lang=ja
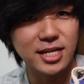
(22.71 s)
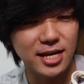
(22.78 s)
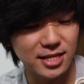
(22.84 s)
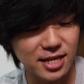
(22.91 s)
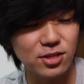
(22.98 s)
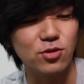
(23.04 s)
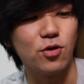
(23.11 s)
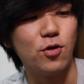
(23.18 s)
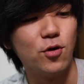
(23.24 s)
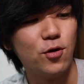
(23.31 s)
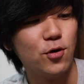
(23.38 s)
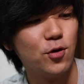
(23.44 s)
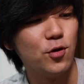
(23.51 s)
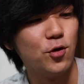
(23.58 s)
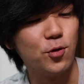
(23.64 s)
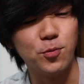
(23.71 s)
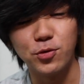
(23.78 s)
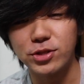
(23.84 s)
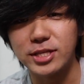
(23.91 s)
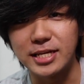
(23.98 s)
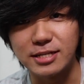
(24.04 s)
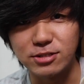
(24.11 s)
たいなと
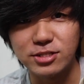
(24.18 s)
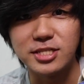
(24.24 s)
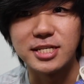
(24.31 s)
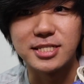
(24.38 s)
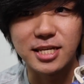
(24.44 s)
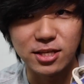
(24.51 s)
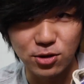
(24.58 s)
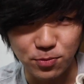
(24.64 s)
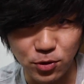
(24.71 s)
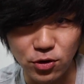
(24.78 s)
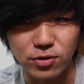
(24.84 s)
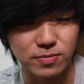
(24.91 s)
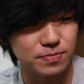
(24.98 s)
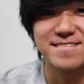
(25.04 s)
思っているんですけども、